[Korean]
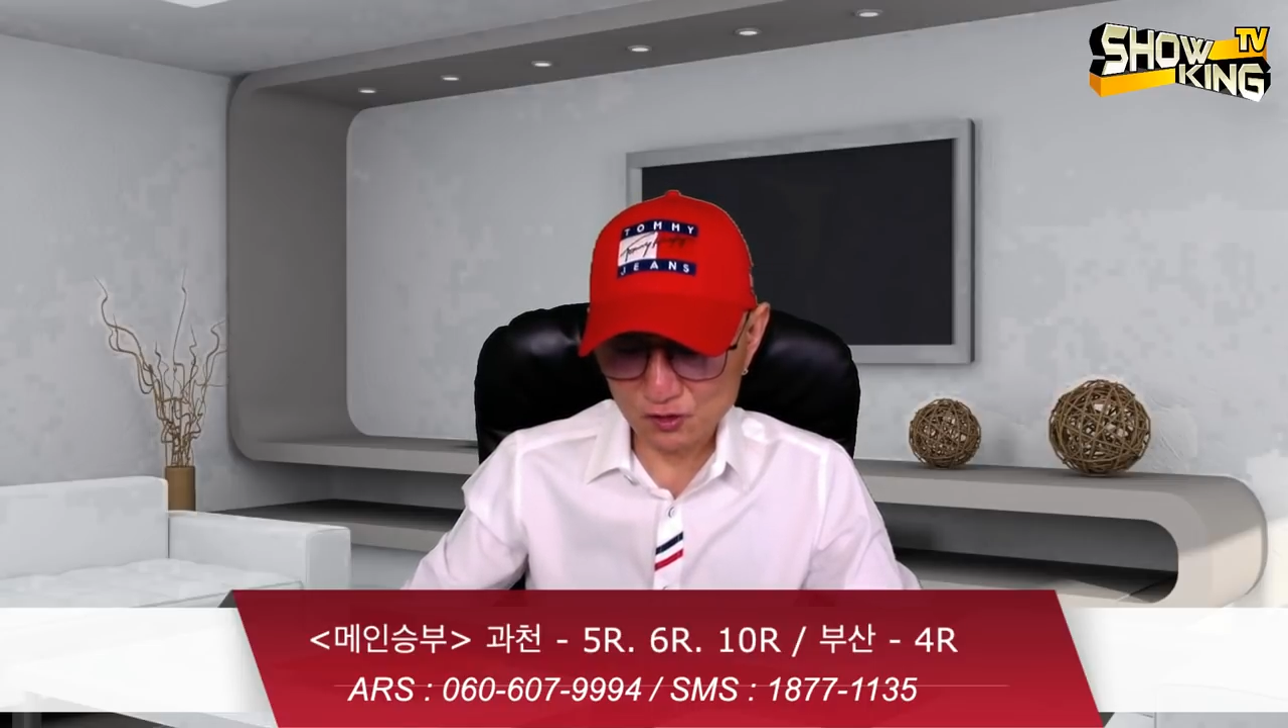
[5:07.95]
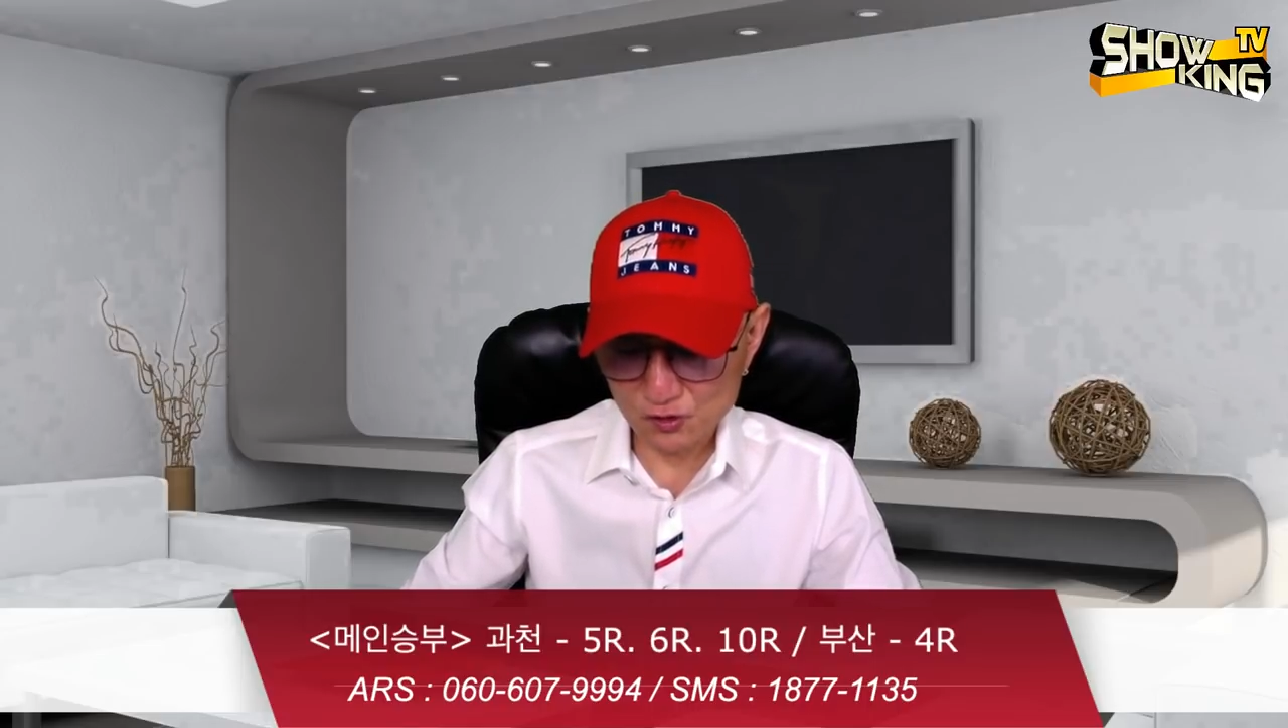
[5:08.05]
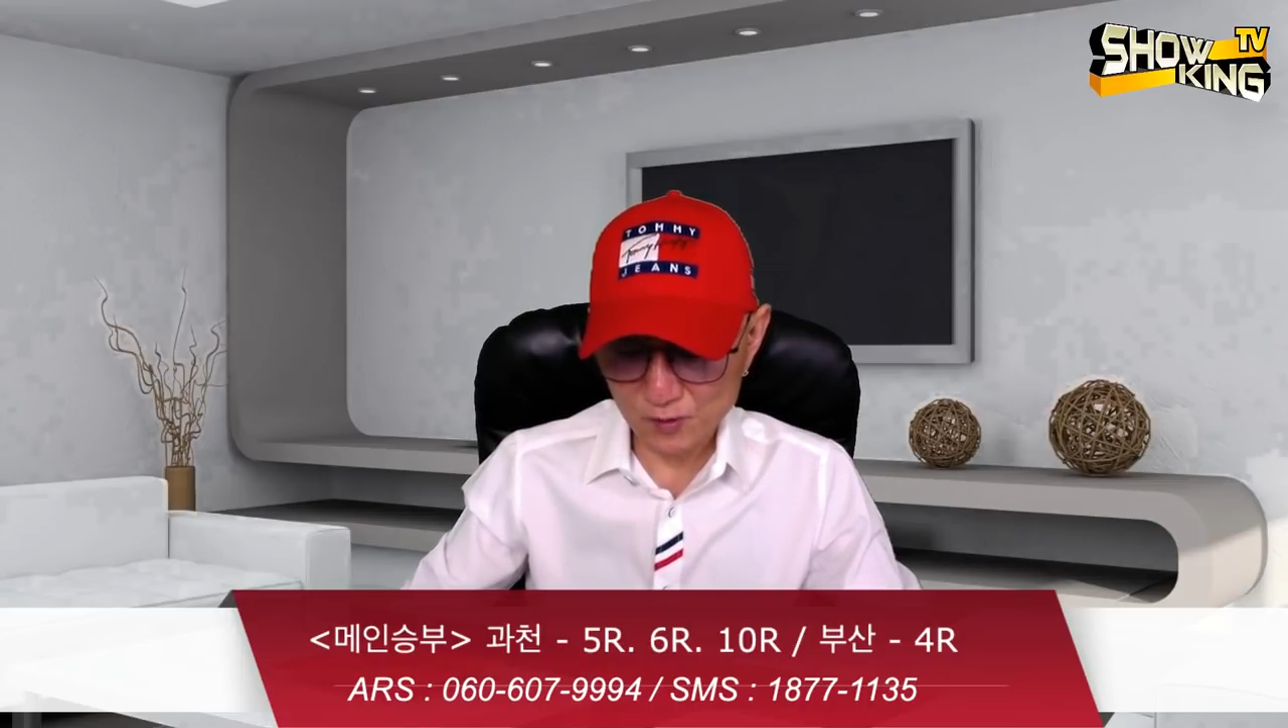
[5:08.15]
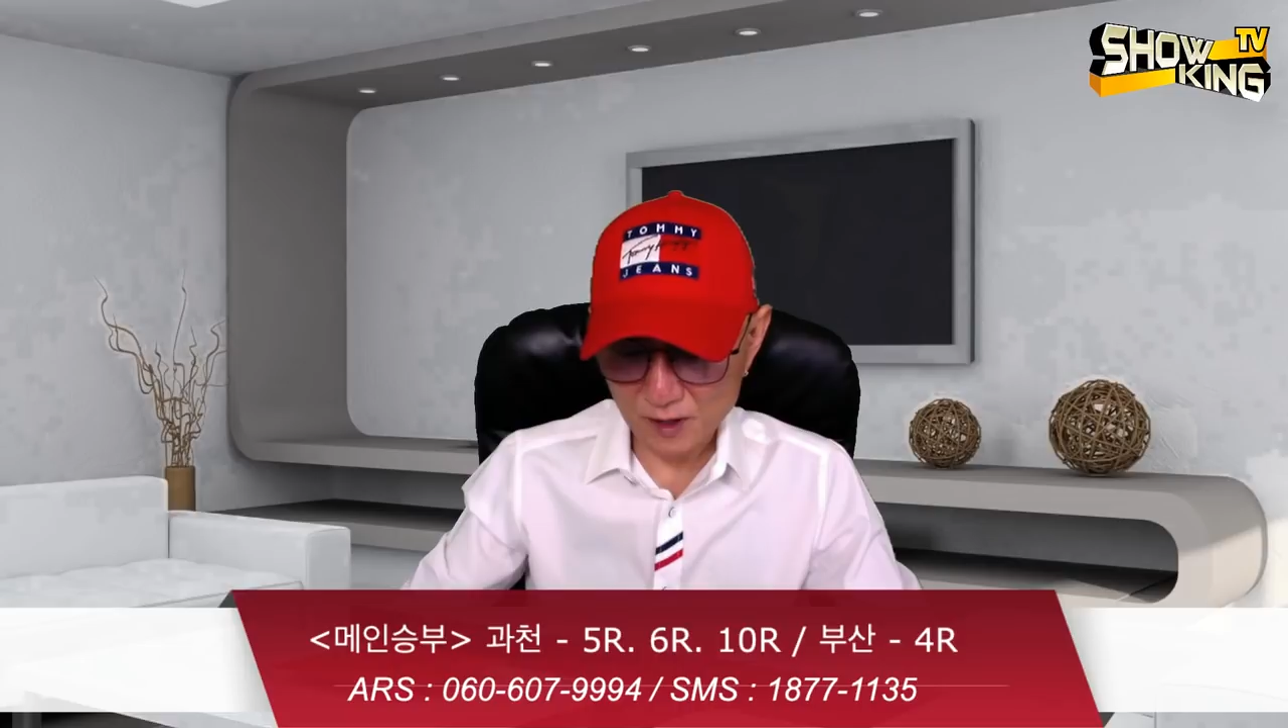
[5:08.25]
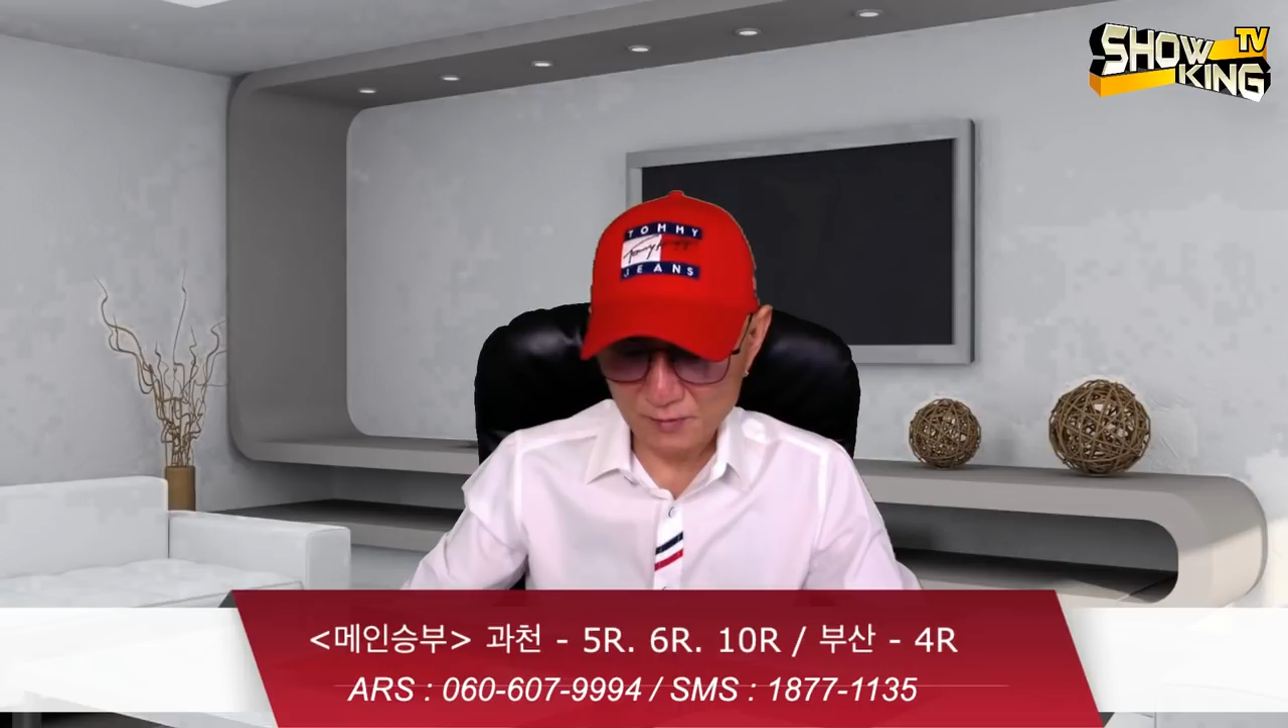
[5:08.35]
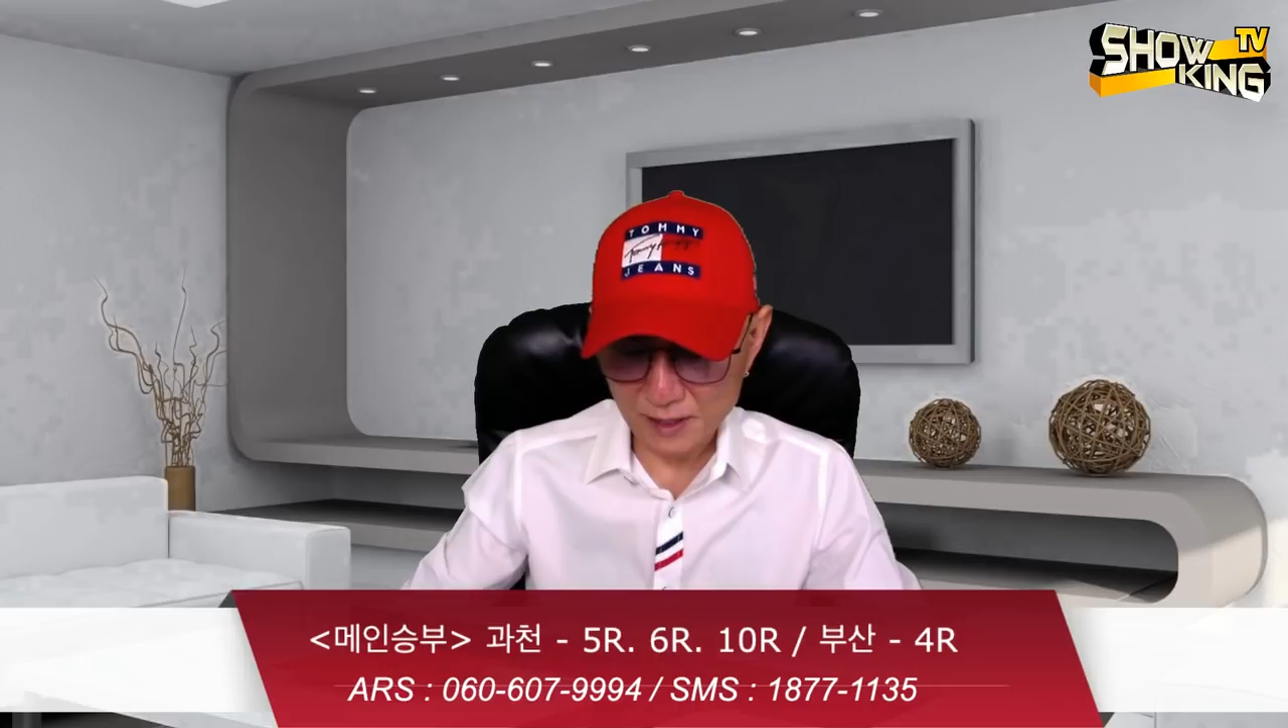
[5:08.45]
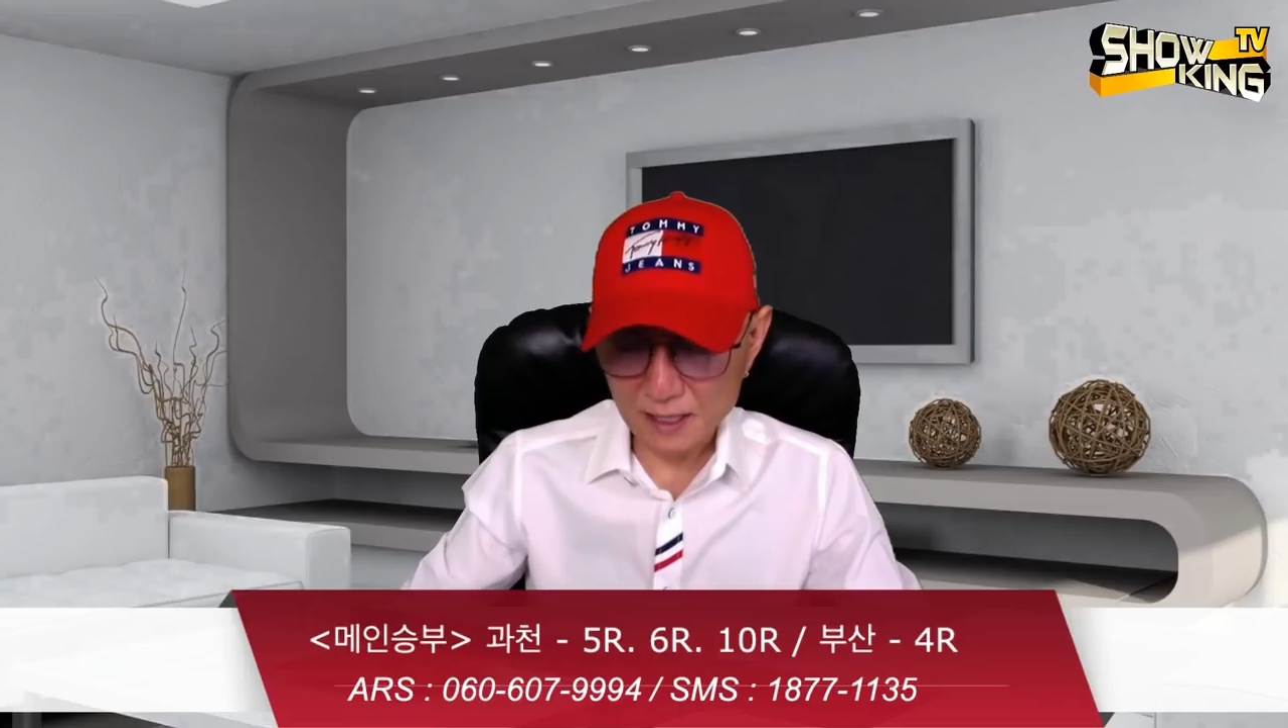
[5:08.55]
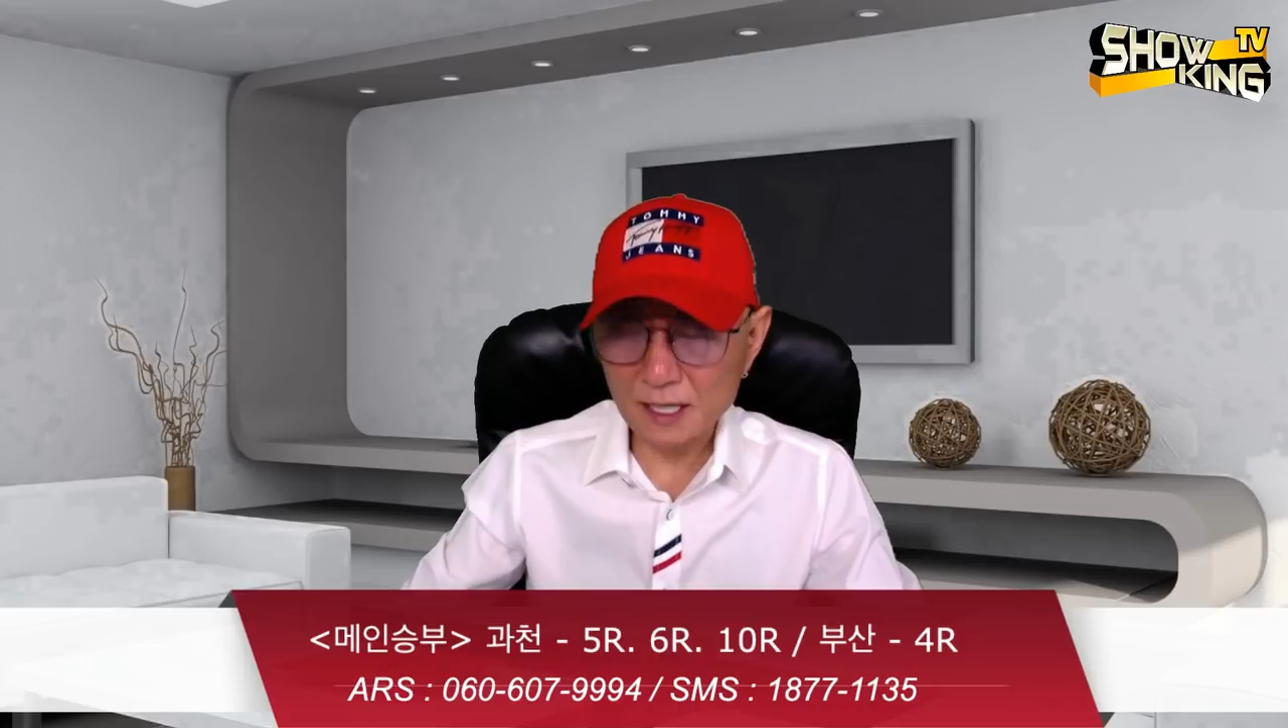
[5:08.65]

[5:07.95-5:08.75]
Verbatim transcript: 9번 마